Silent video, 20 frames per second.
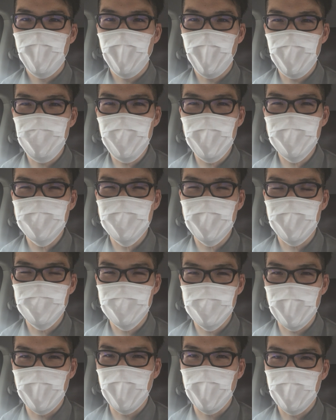
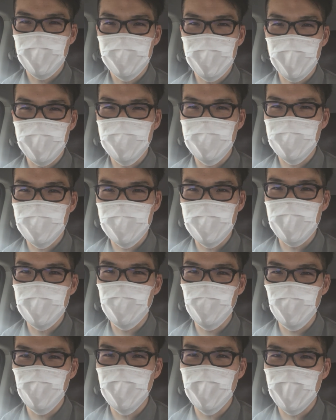アベンジャーズが大好きな
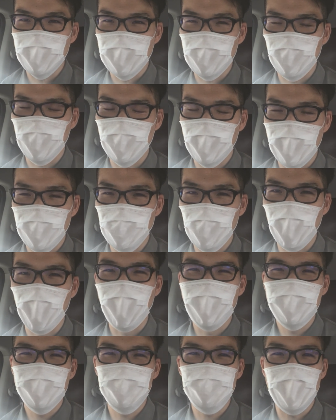ユーザーだという点
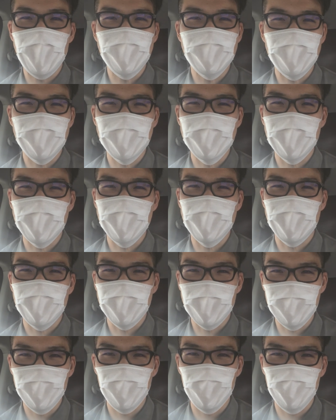を踏まえていただきたい
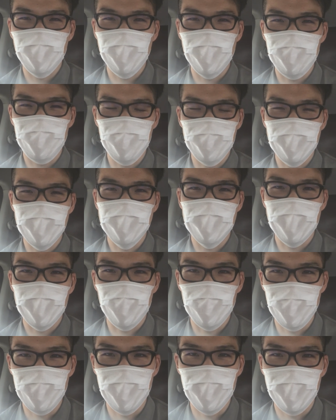なというふうに思うんですけれ
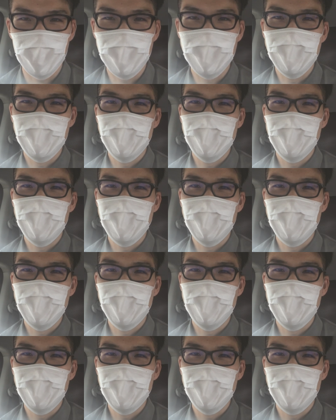ども